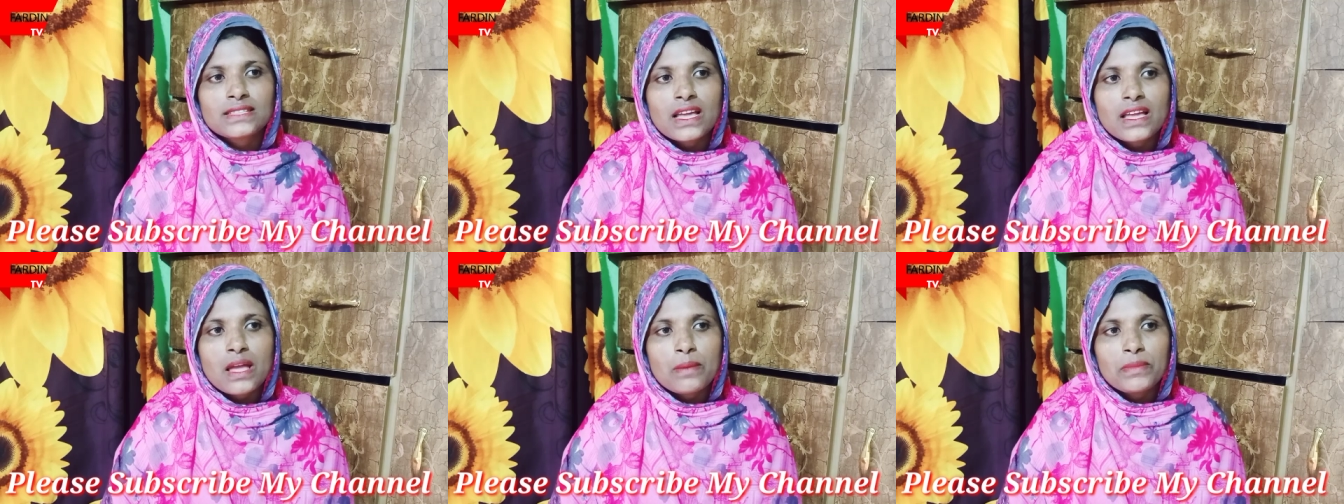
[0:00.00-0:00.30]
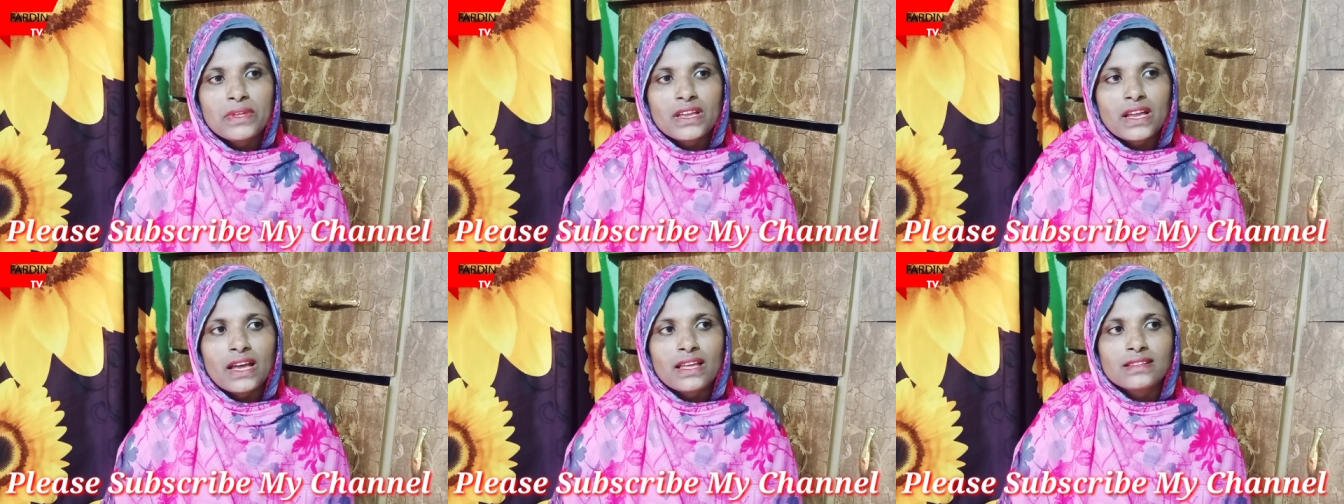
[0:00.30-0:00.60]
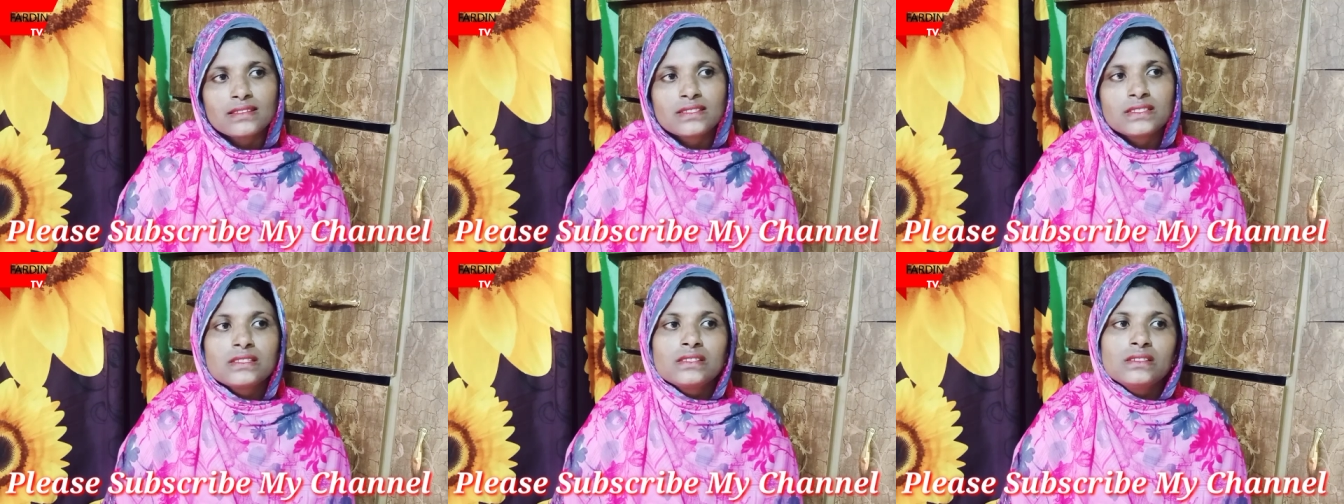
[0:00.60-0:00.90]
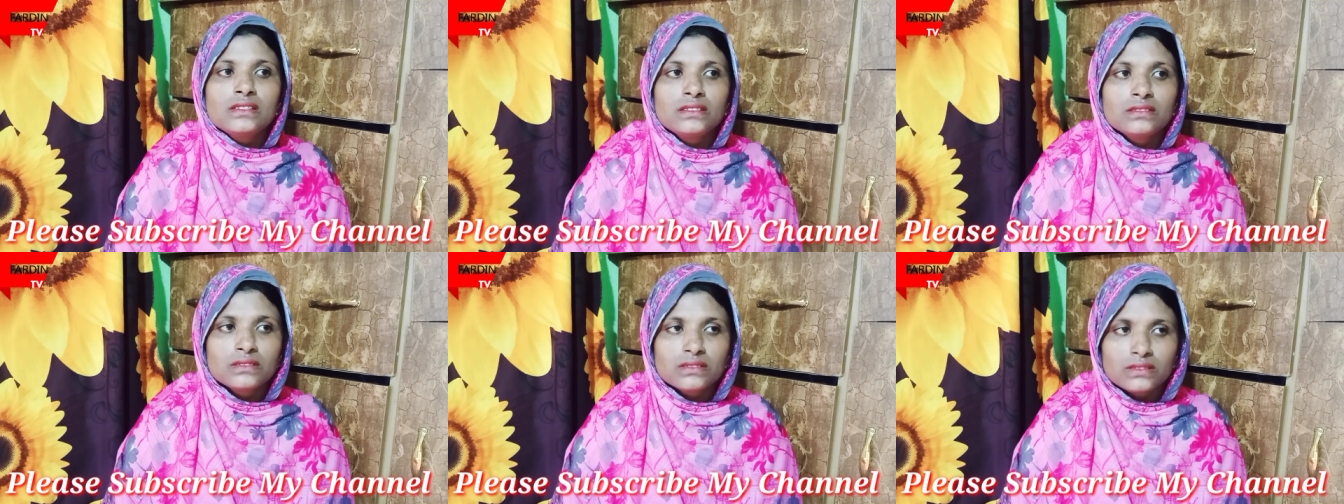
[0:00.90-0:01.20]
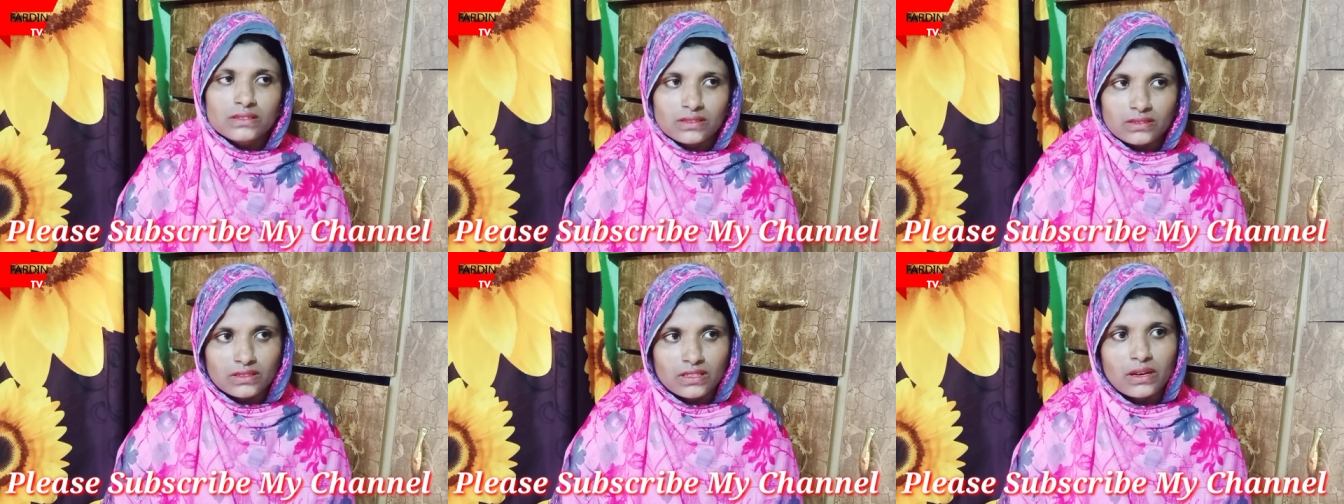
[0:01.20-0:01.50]
আমি কানছি
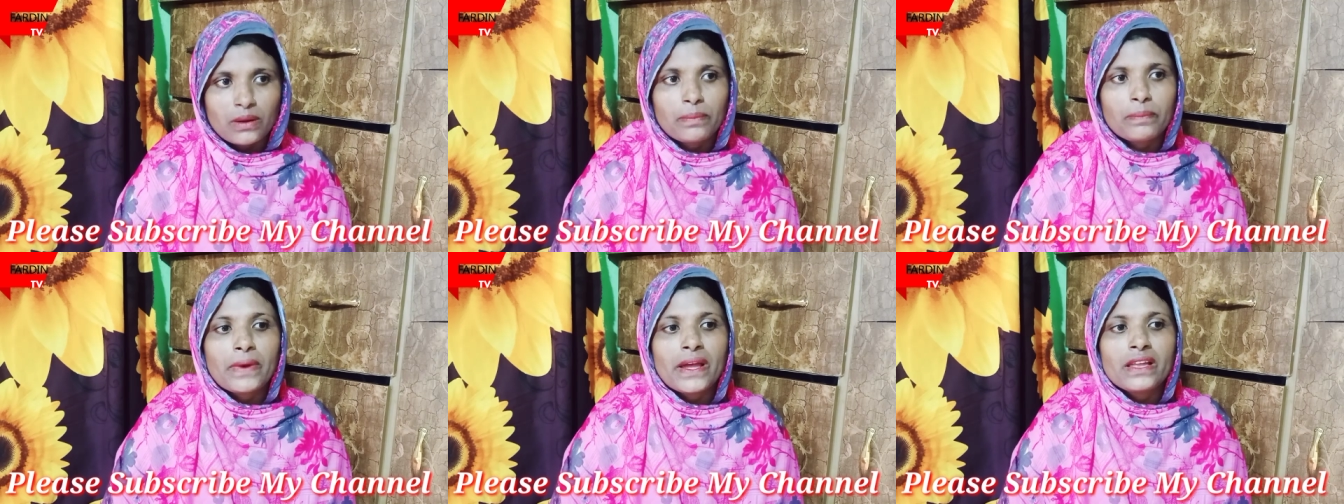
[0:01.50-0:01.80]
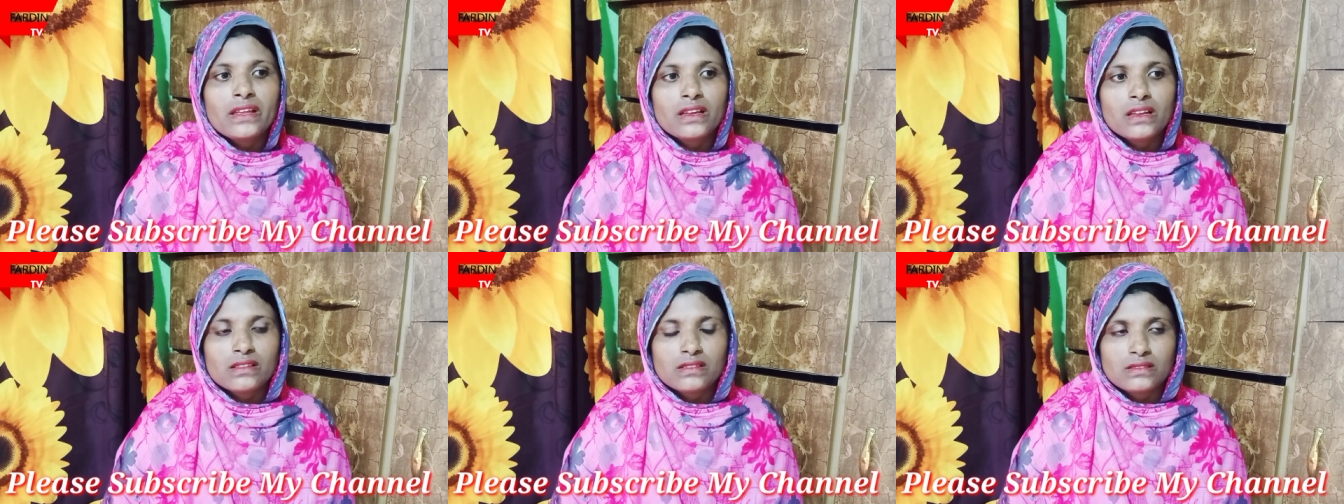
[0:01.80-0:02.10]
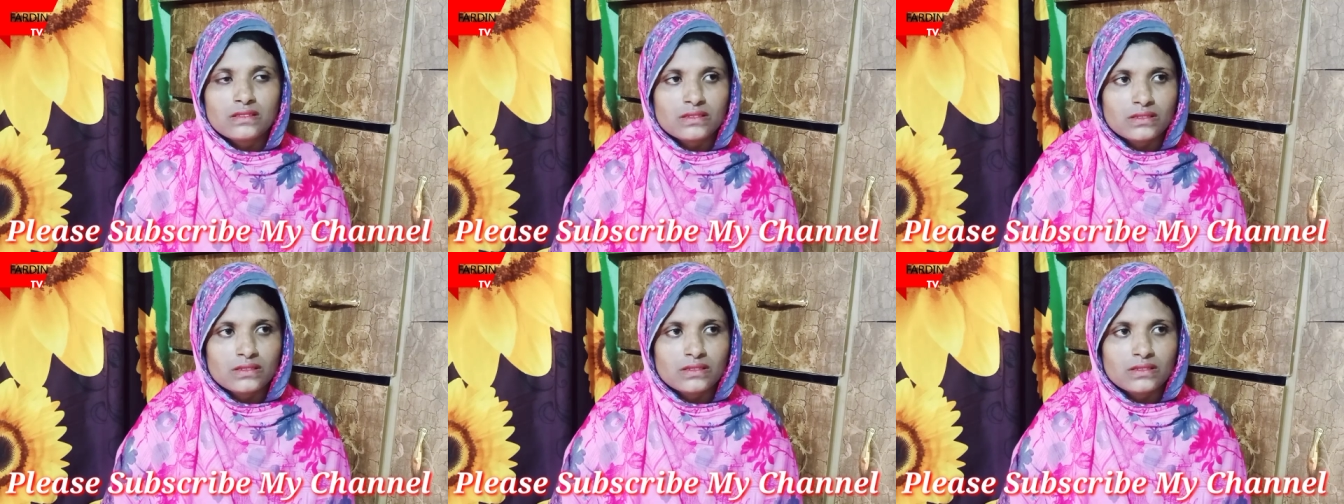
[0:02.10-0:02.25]
তারা পাই আনছে